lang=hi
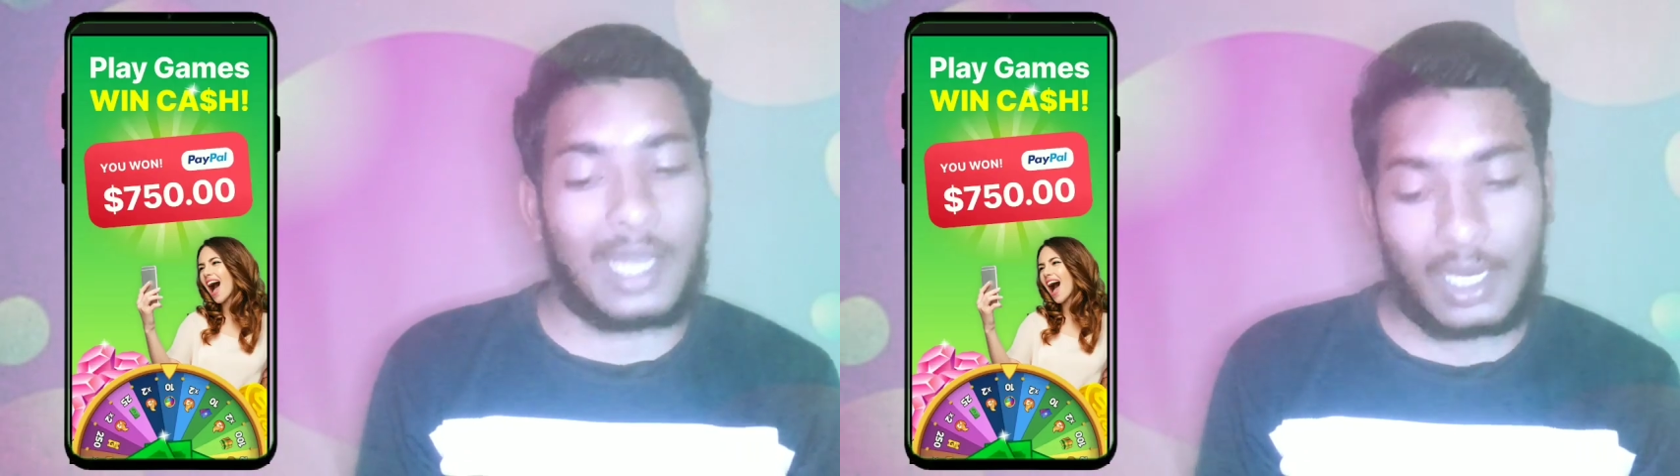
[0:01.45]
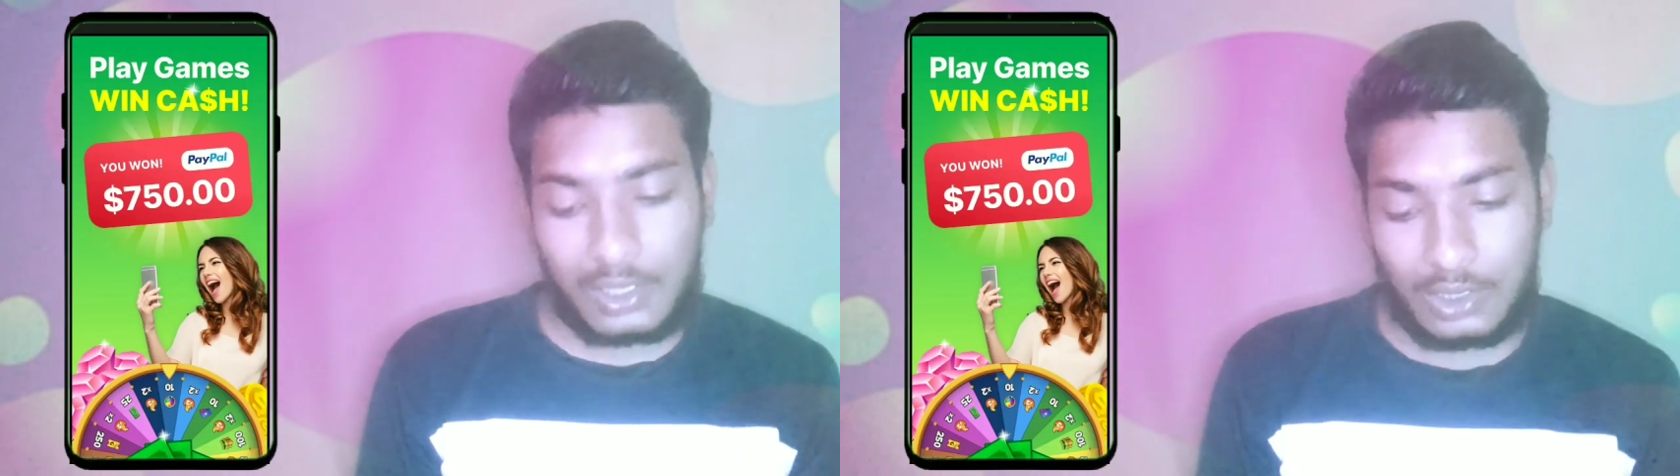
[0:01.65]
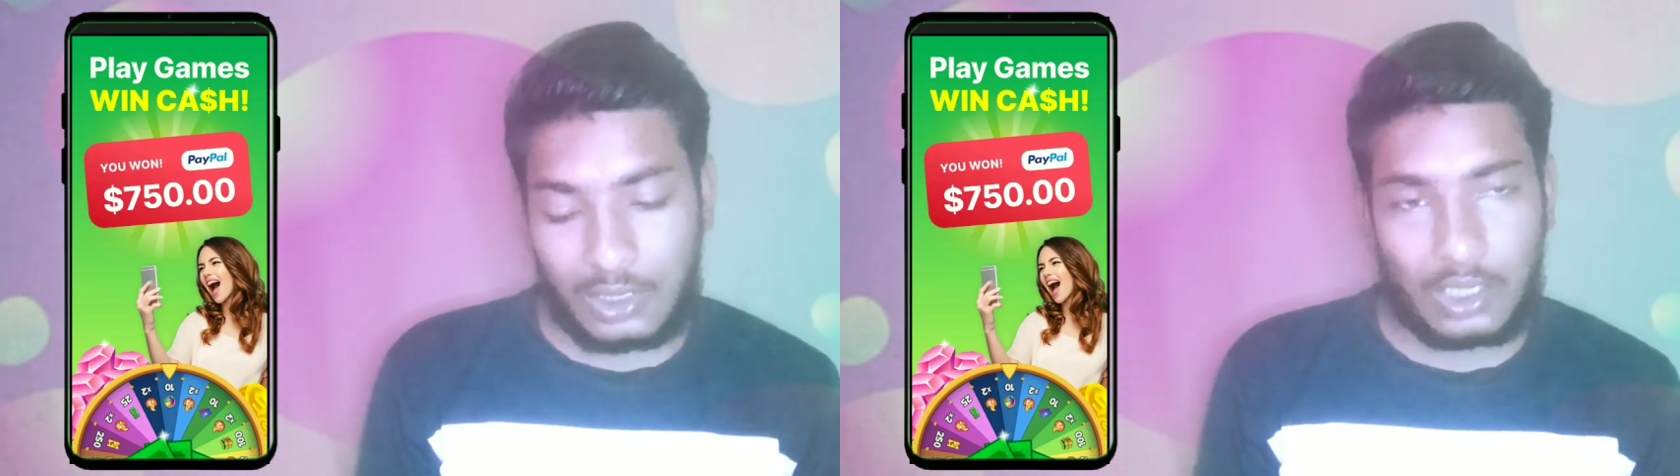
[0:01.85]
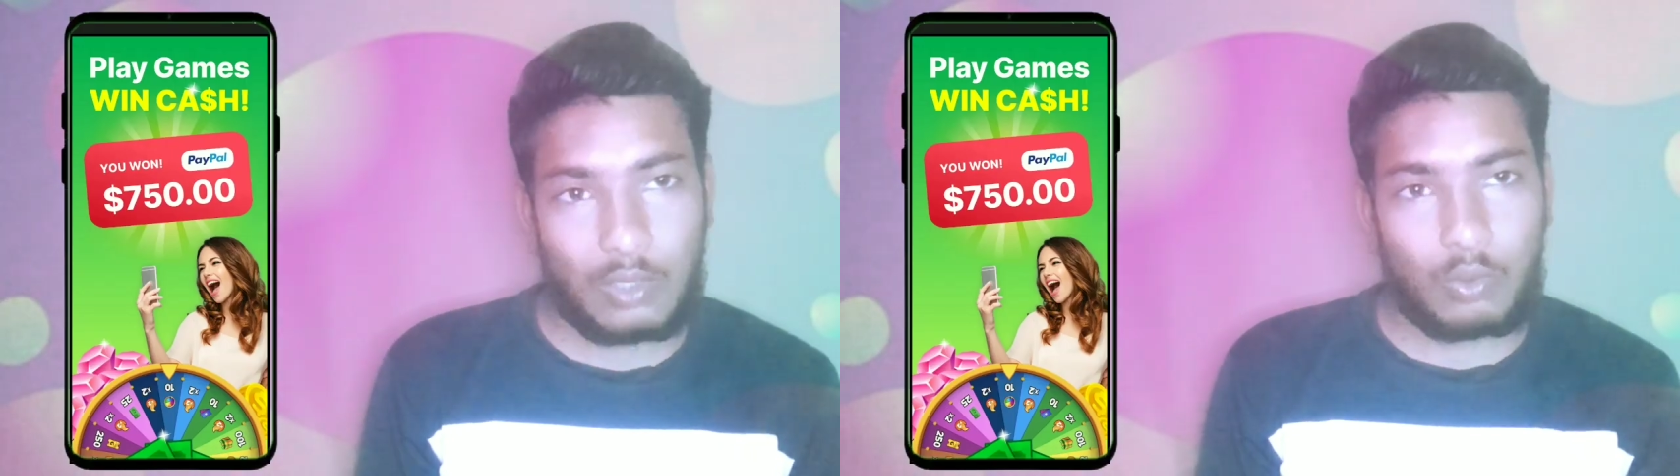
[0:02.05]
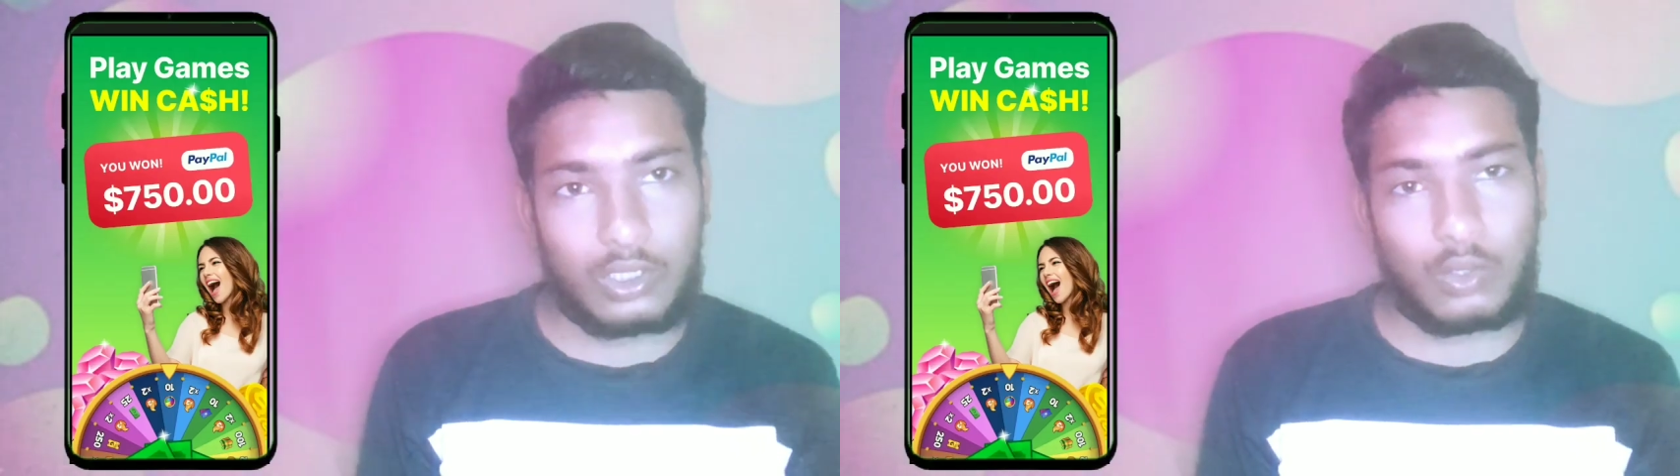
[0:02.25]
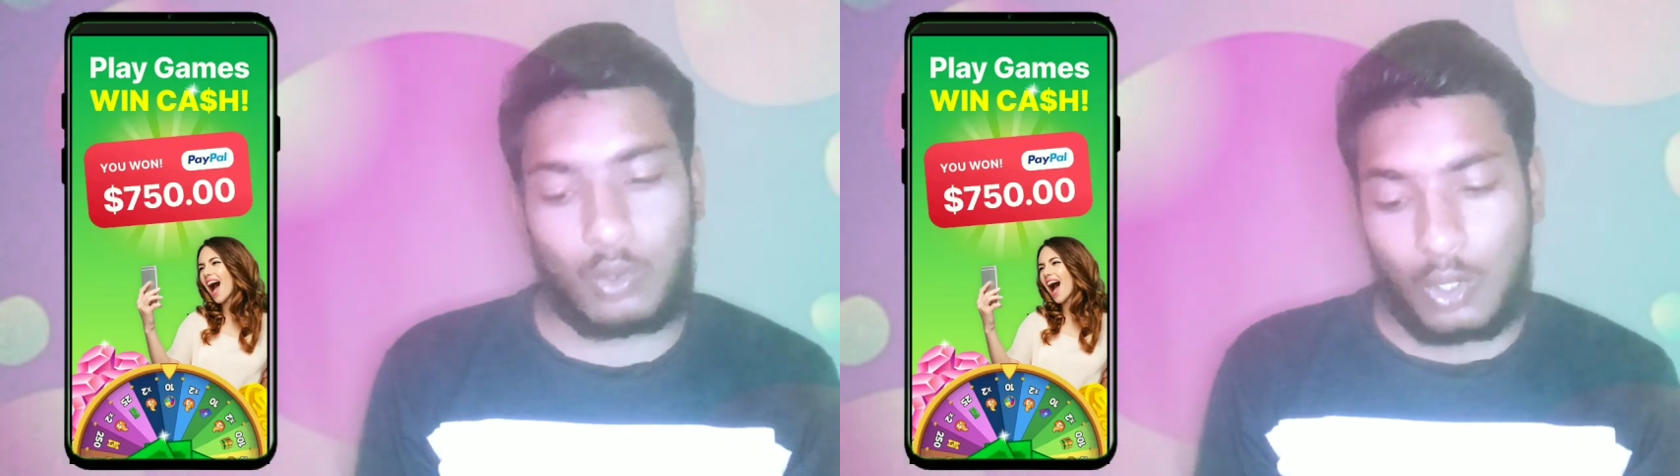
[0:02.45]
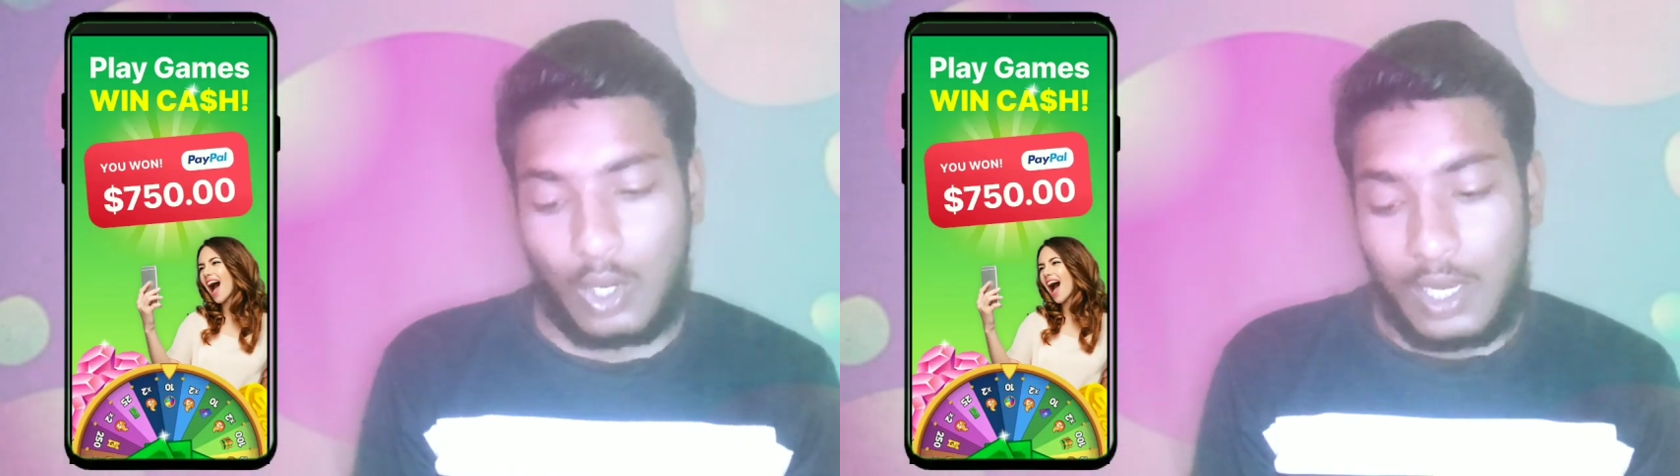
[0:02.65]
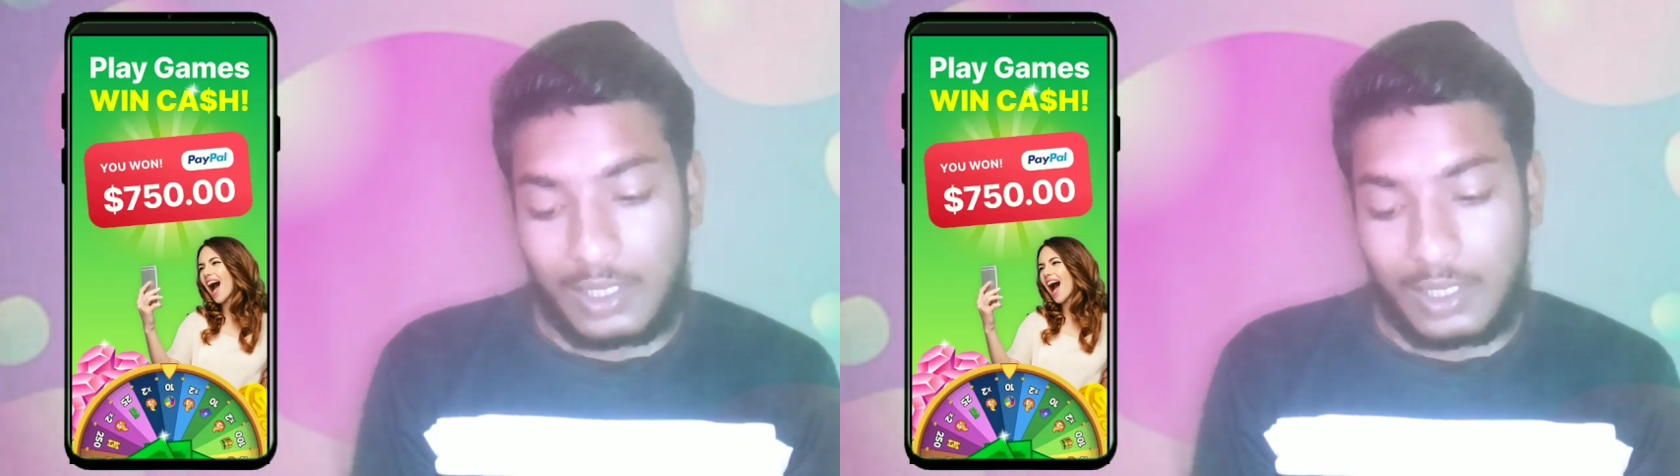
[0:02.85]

क्या क्या चीज़ें हैं वो देखो